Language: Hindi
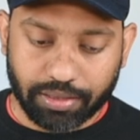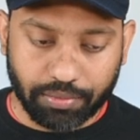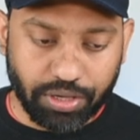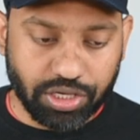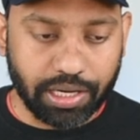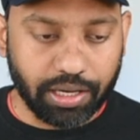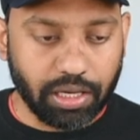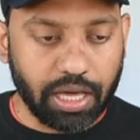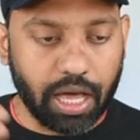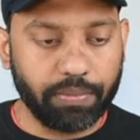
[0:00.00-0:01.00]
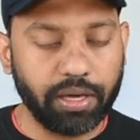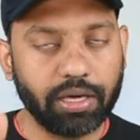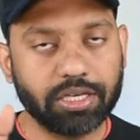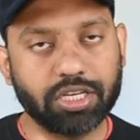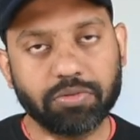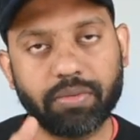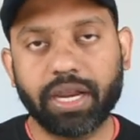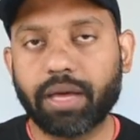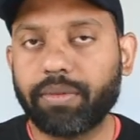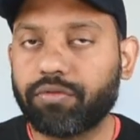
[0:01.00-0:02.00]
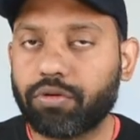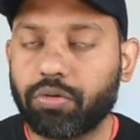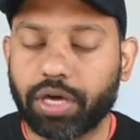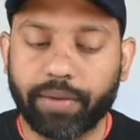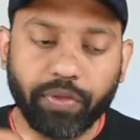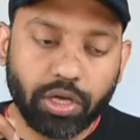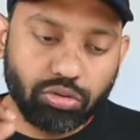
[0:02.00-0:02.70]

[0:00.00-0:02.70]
तभी जाके यहाँ पे इस स्टेज में मेरे यहाँ पे फ़ोन होंगे